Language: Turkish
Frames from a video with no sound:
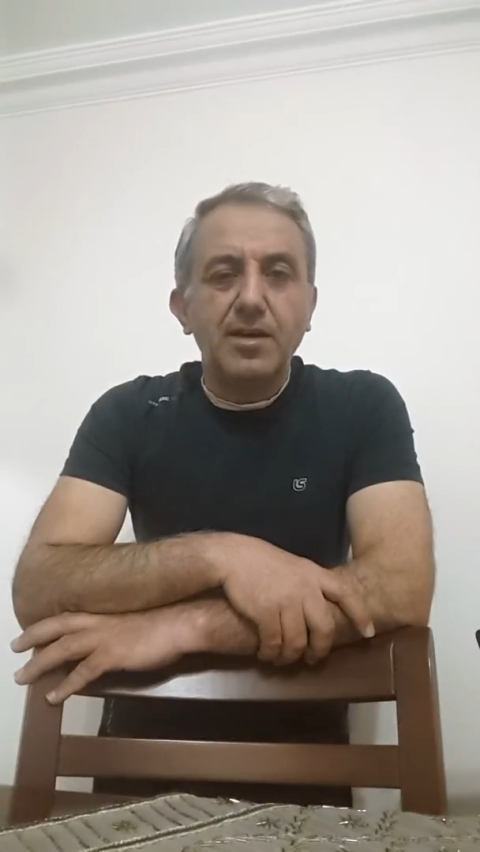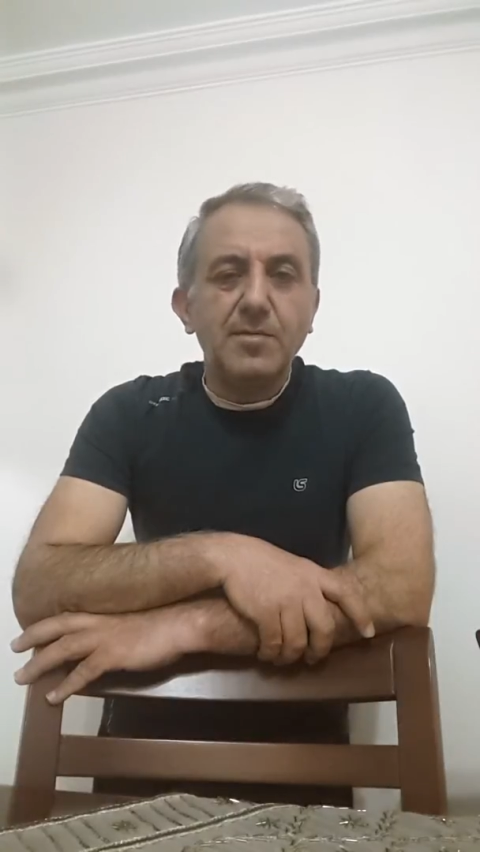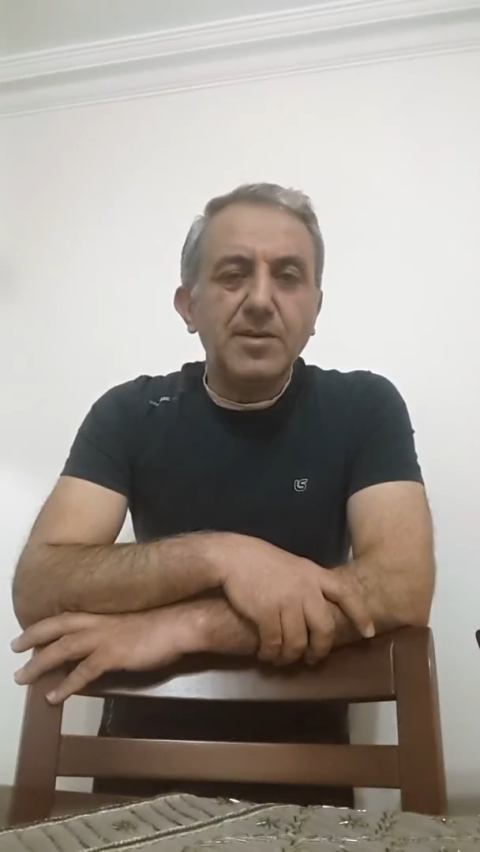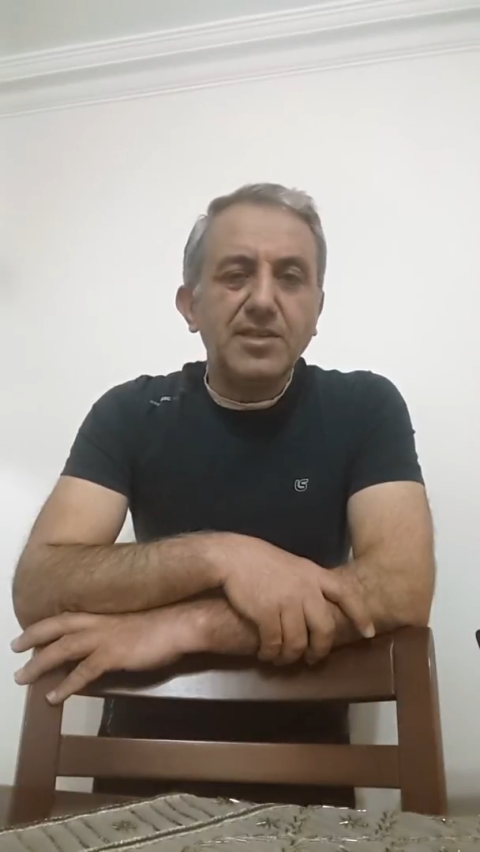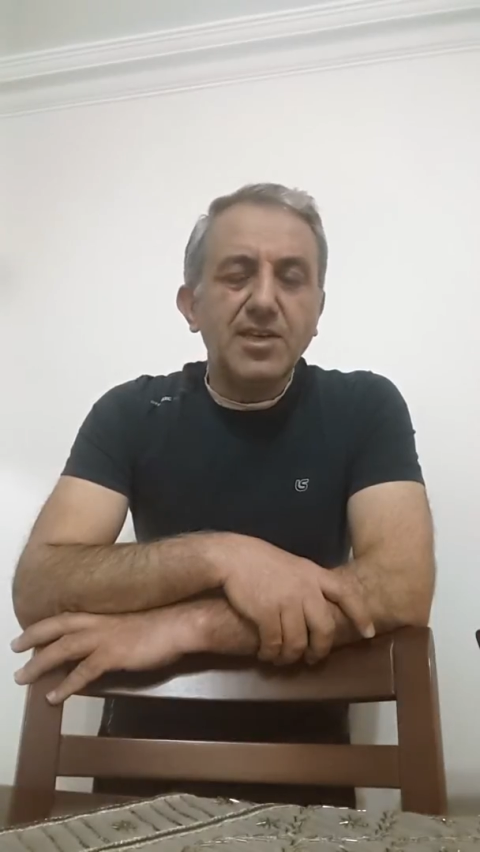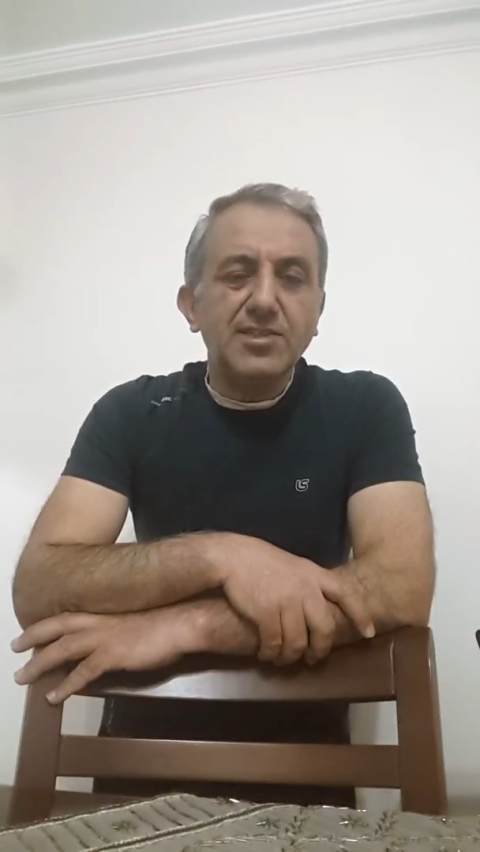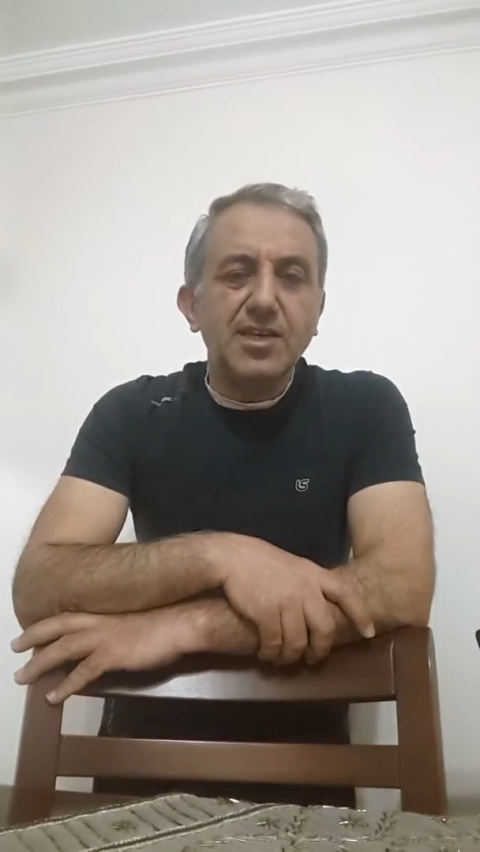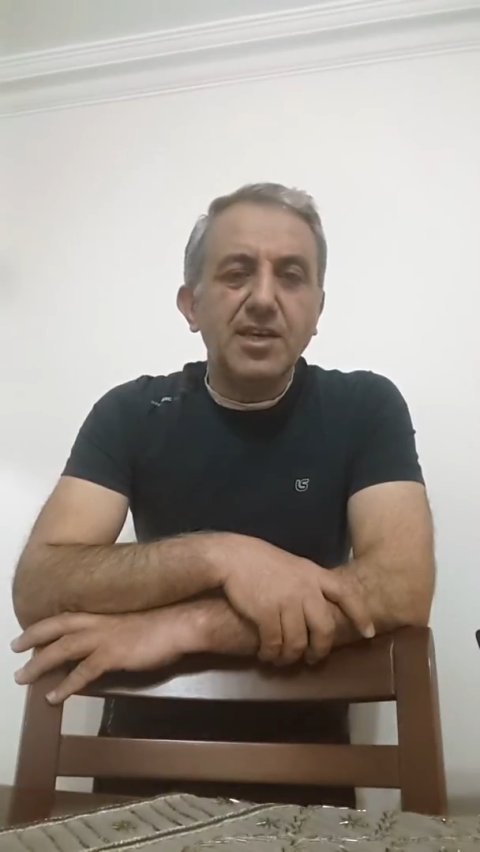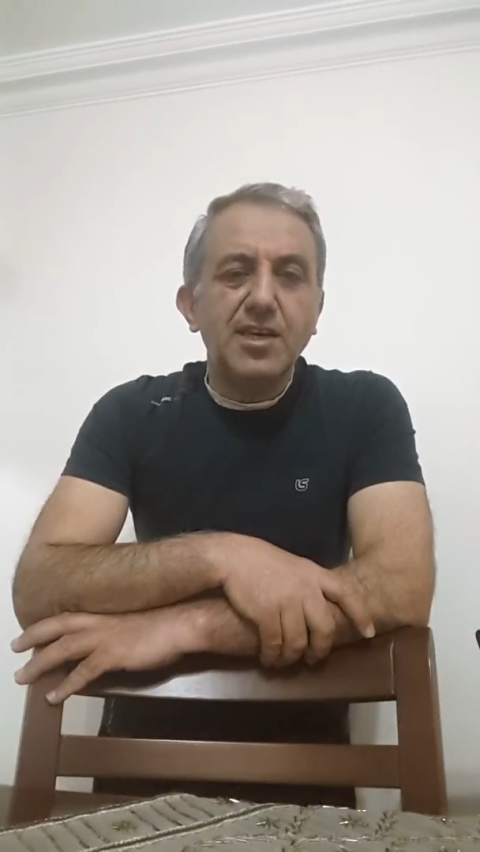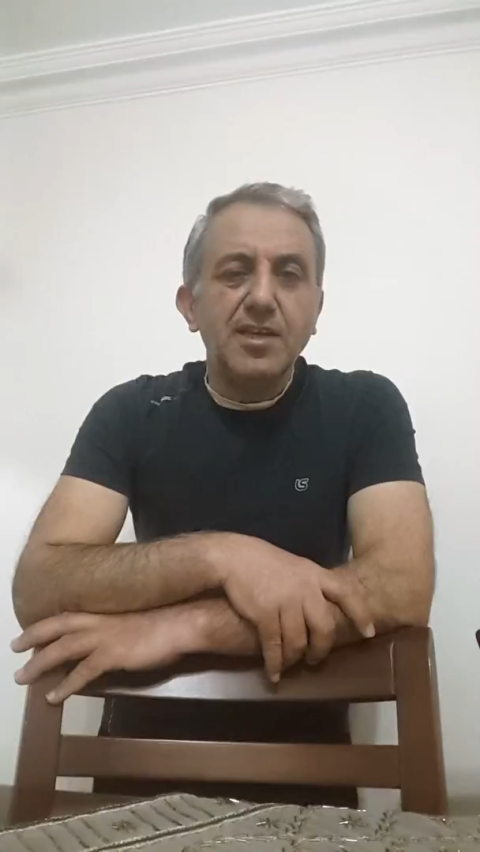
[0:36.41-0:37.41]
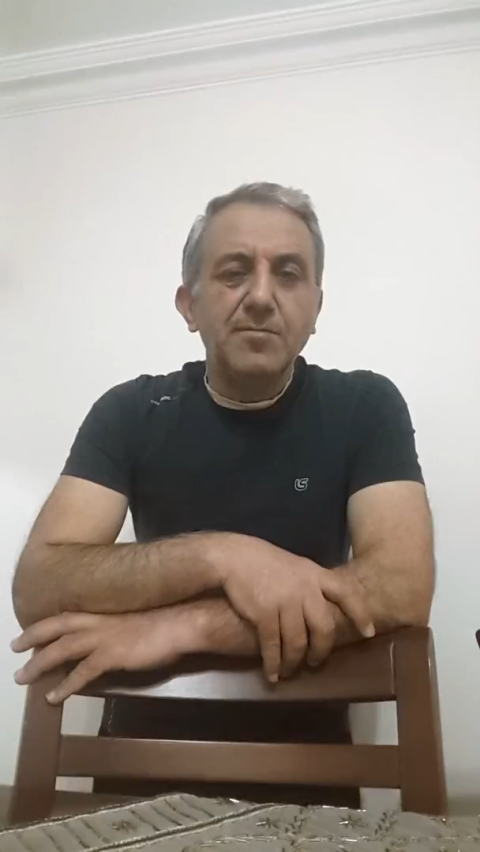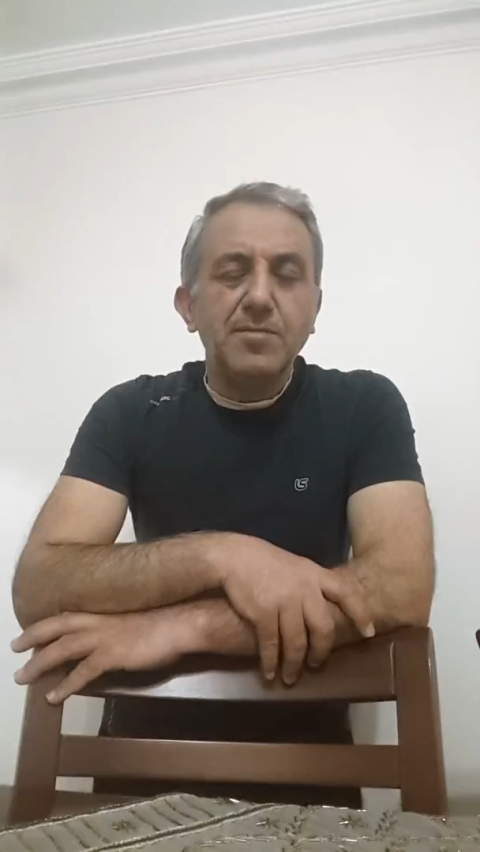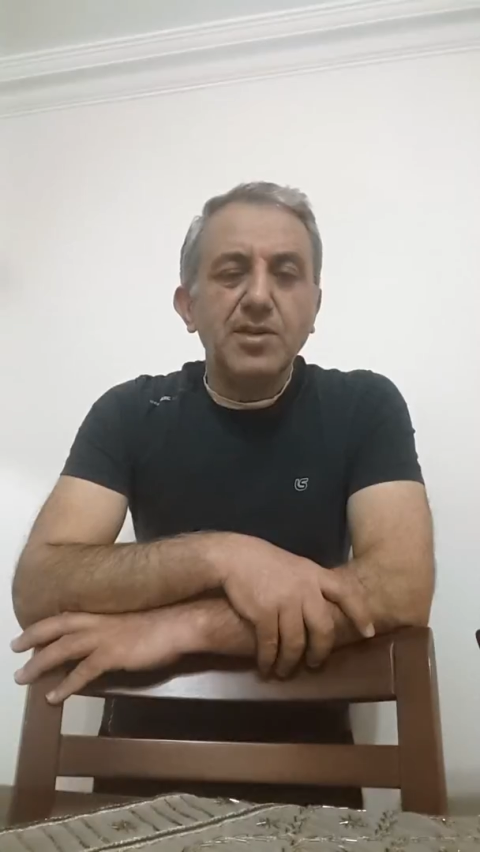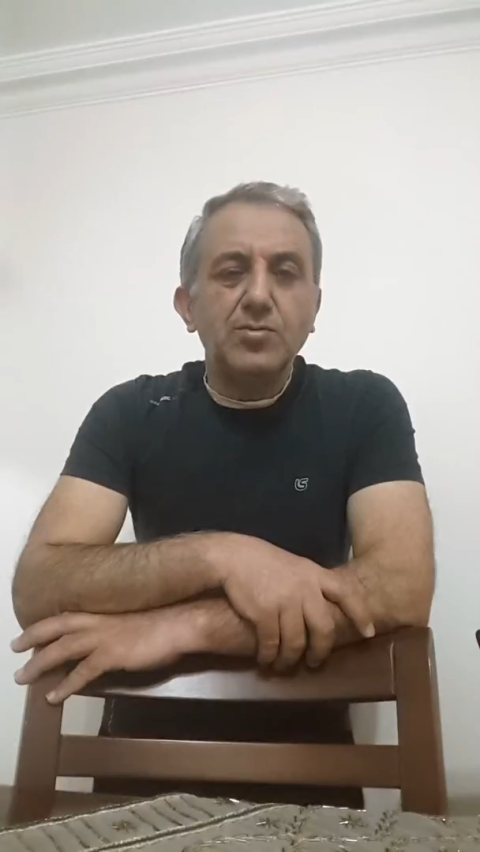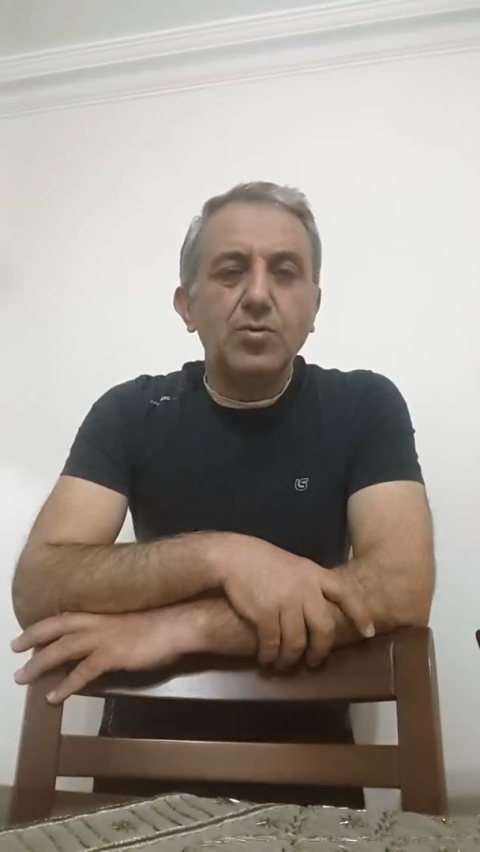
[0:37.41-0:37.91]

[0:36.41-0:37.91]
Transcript: Ama teyze bir